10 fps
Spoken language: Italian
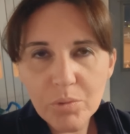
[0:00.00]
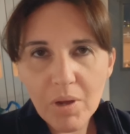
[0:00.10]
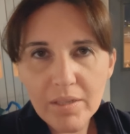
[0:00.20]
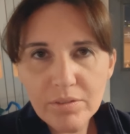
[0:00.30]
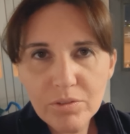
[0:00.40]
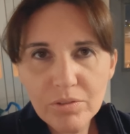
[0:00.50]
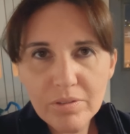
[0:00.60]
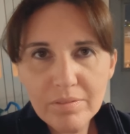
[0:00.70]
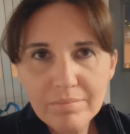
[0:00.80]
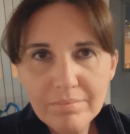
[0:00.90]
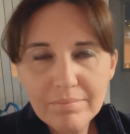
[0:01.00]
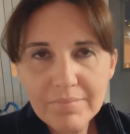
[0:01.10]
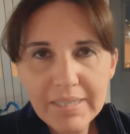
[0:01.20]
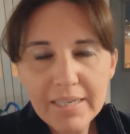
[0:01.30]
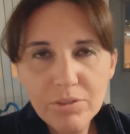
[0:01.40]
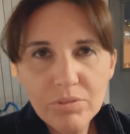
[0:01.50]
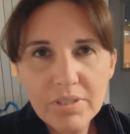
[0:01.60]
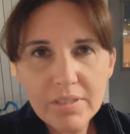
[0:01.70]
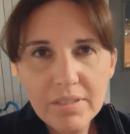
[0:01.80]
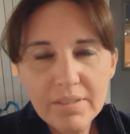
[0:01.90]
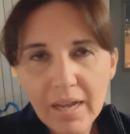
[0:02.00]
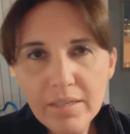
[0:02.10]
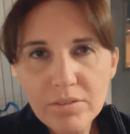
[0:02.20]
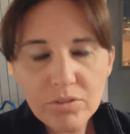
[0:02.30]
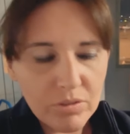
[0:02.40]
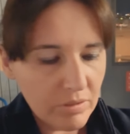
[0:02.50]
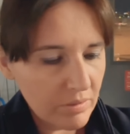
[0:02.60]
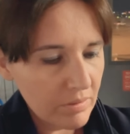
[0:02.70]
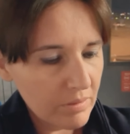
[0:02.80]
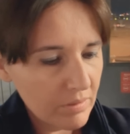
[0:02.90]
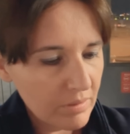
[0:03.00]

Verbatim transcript: quanto, credo di tanto